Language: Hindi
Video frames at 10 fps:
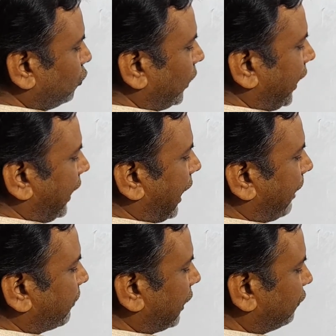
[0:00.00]
जो है
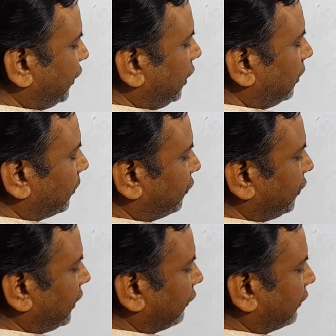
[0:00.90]
आपका तीन
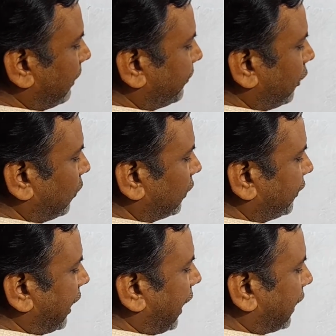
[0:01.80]
यूनिवर्सिटी का स्थापना हुआ था
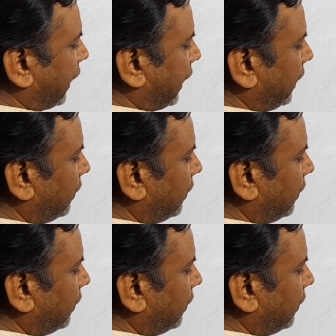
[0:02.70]
ढाका